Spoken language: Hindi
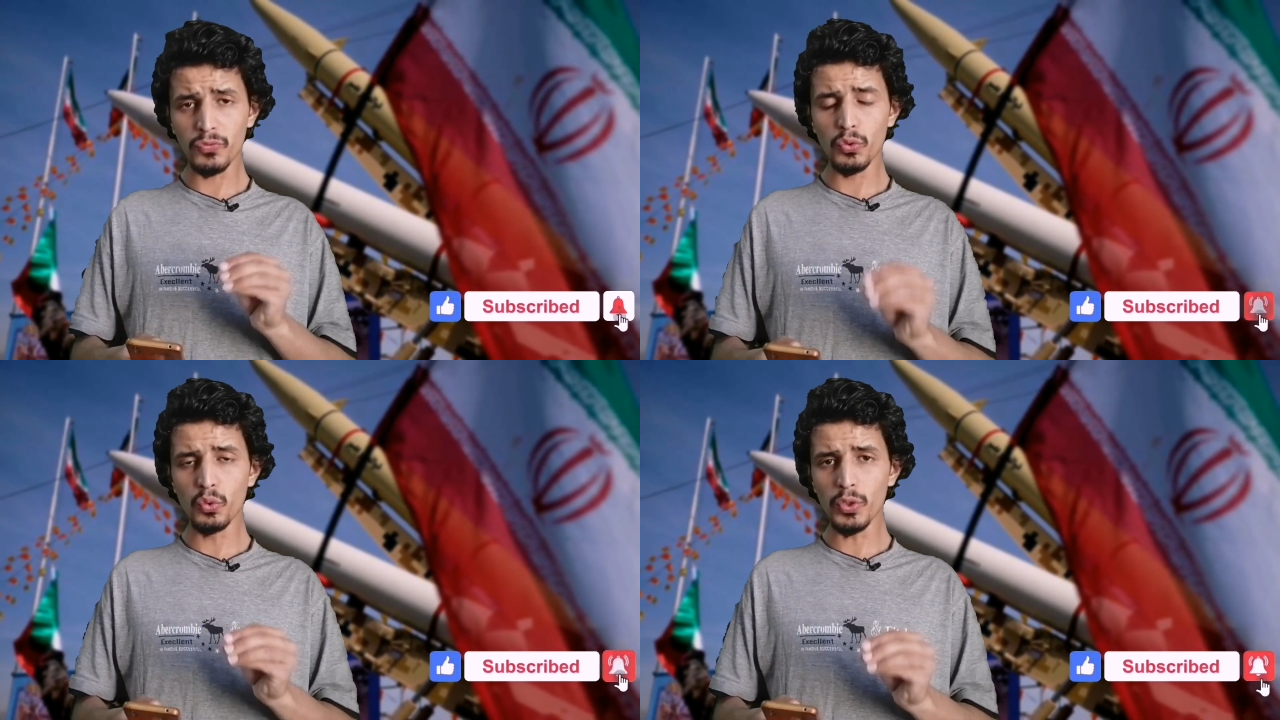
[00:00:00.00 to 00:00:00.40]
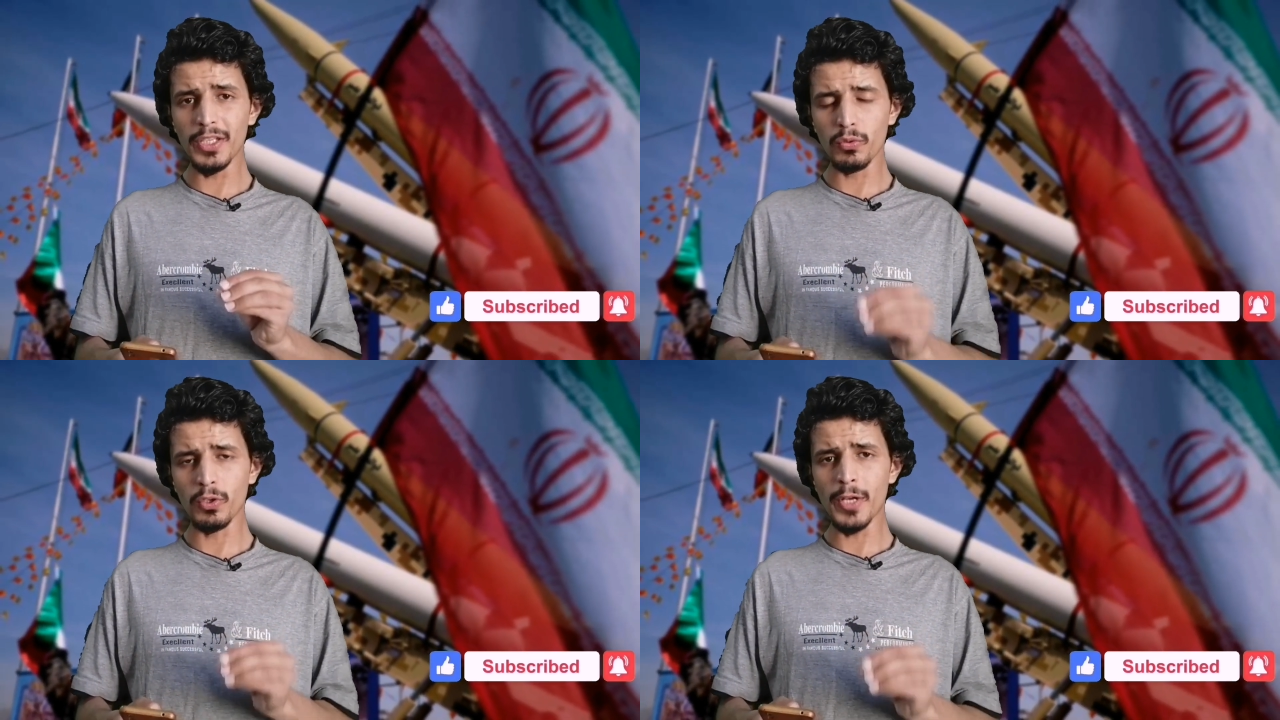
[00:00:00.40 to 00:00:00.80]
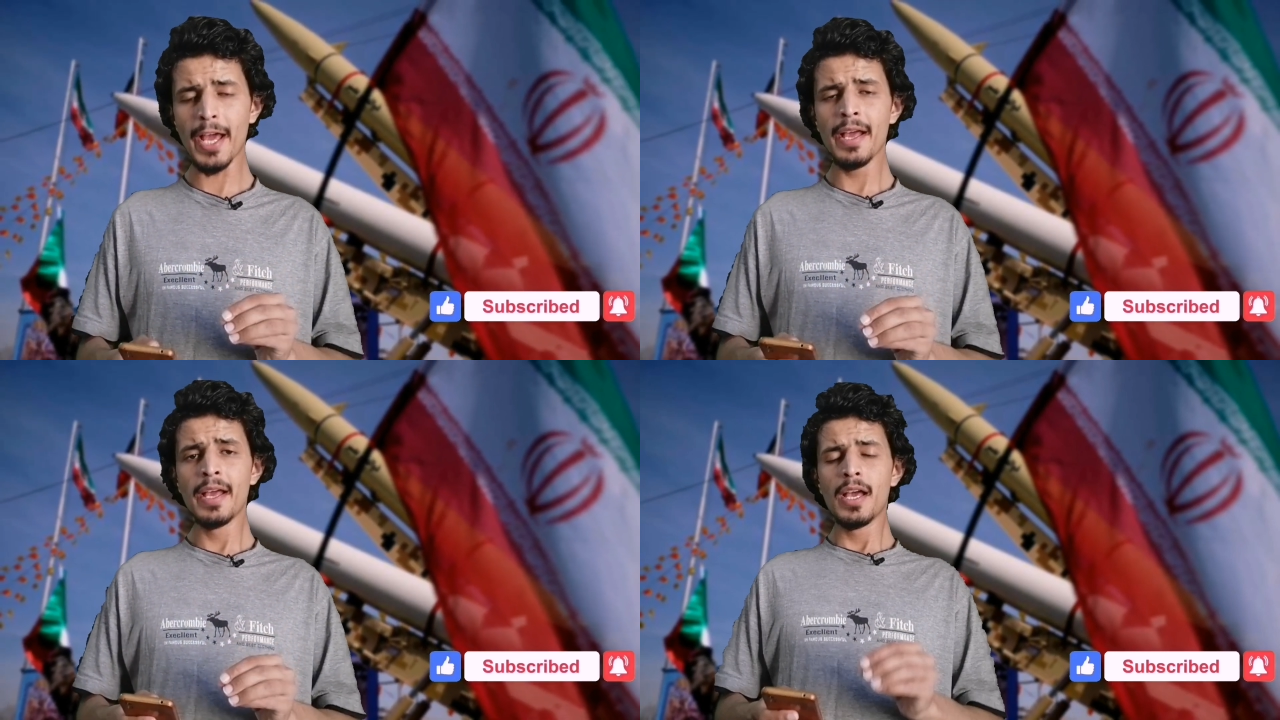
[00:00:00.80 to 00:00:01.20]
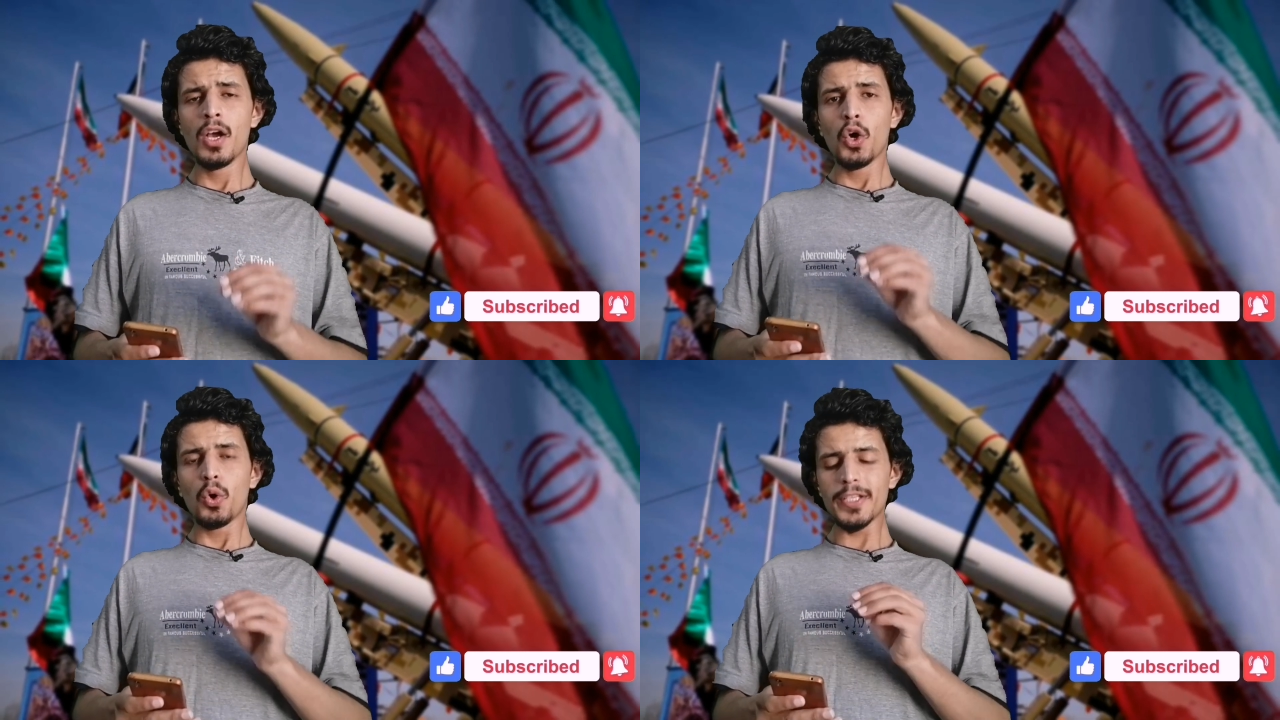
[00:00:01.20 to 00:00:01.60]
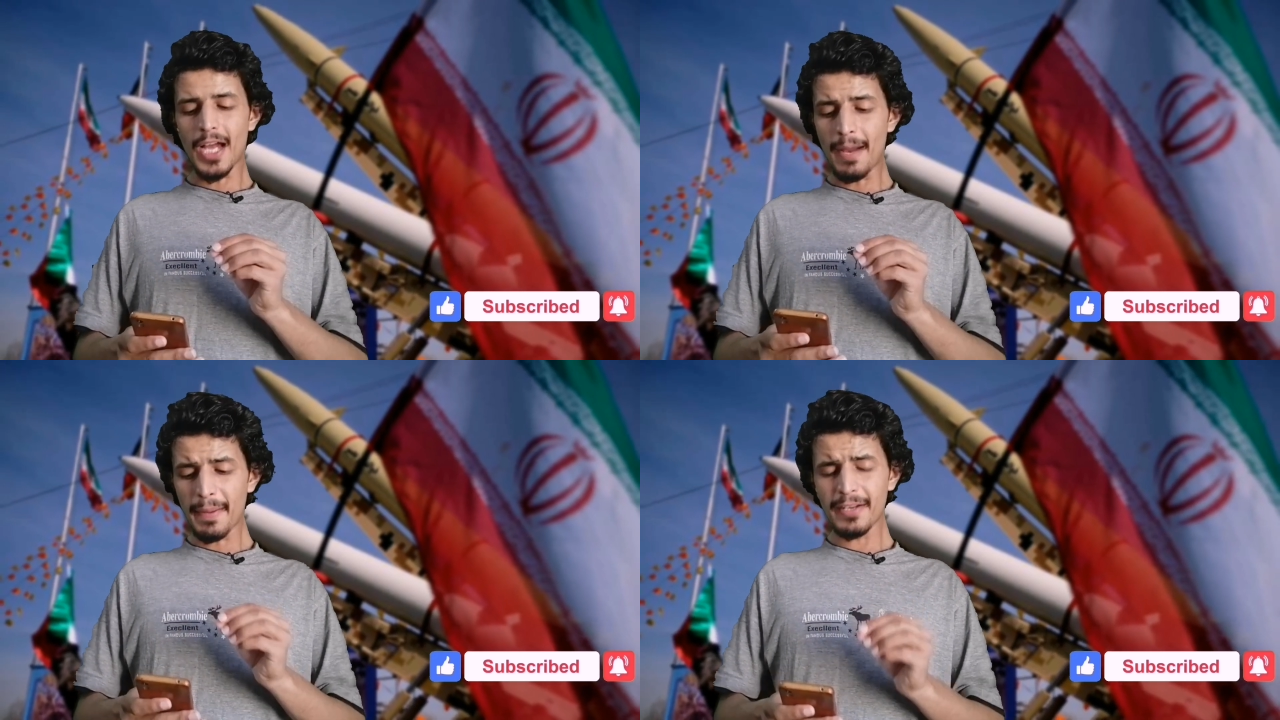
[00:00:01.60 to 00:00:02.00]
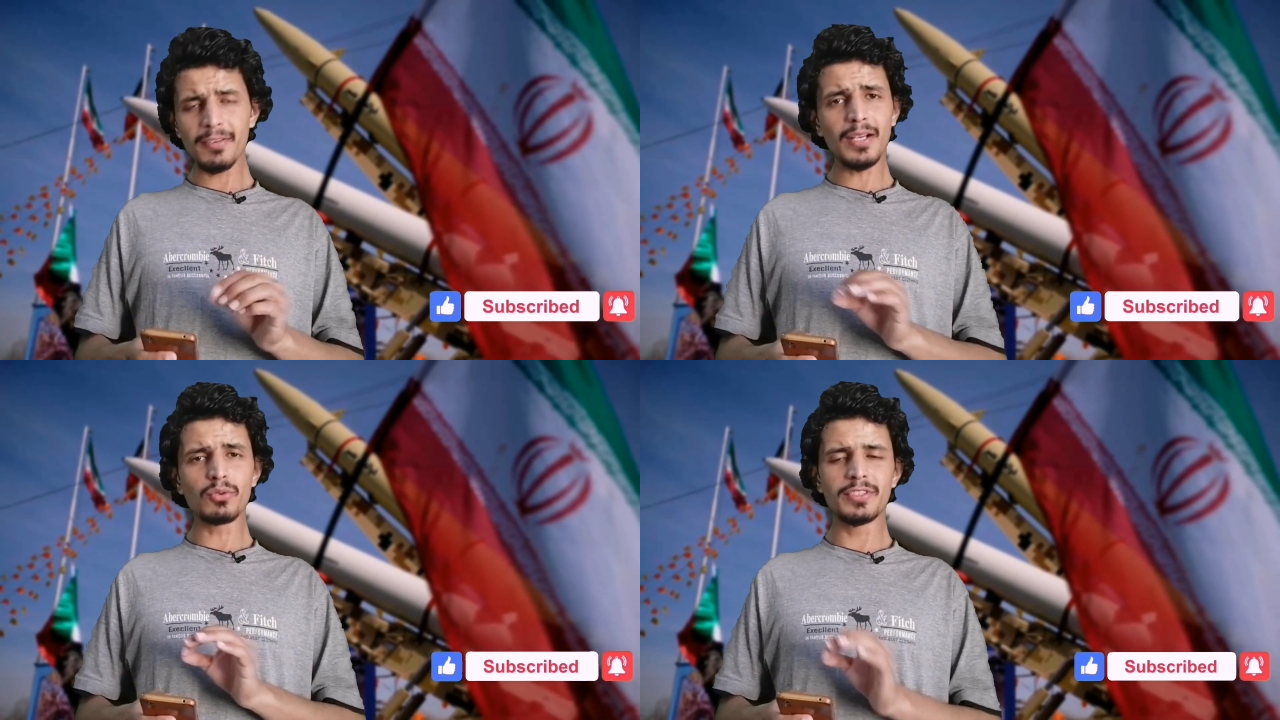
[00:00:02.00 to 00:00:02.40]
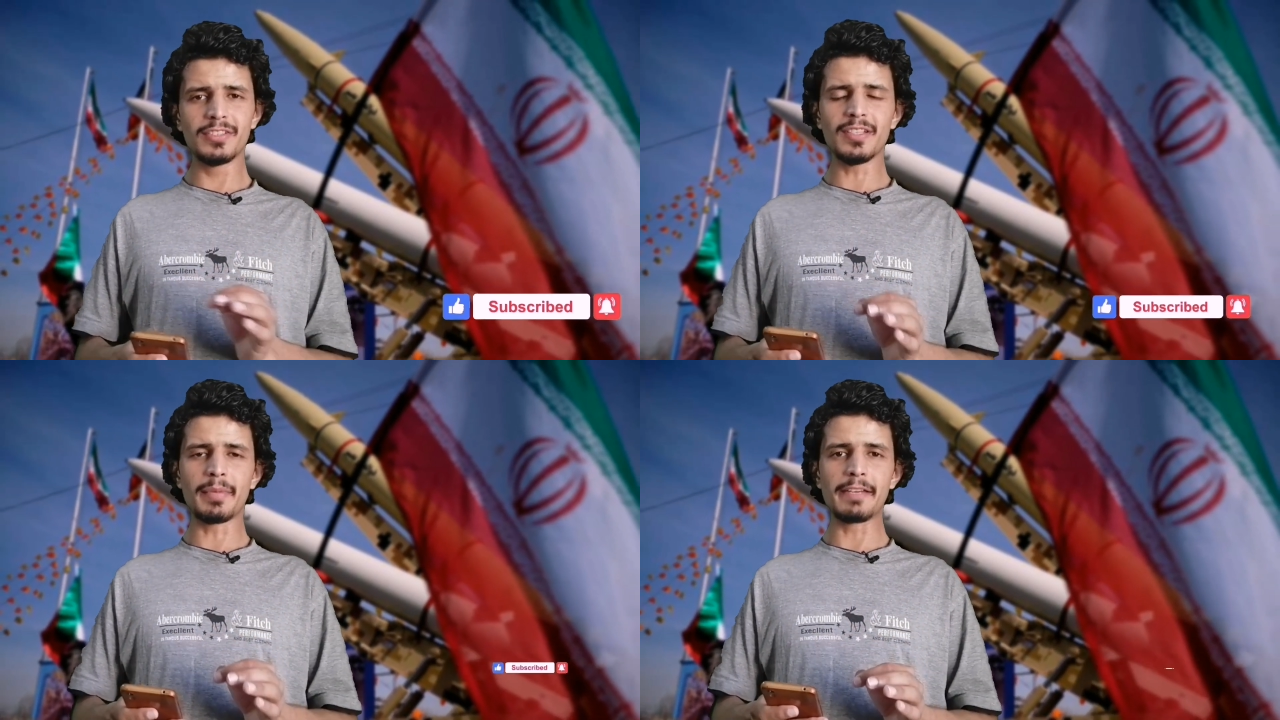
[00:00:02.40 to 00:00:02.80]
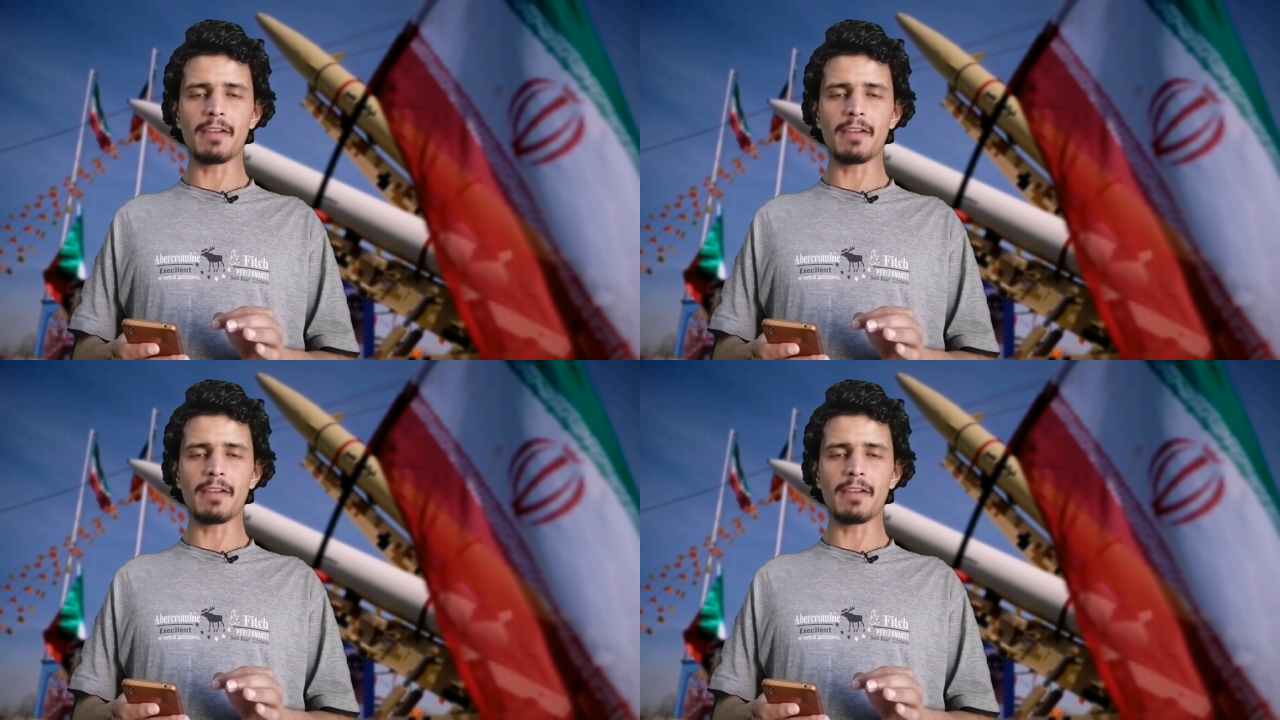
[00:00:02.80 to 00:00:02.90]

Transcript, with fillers: गुफ्तु की उन्होंने और यहाँ पर इन्होंने कुछ चीज़ें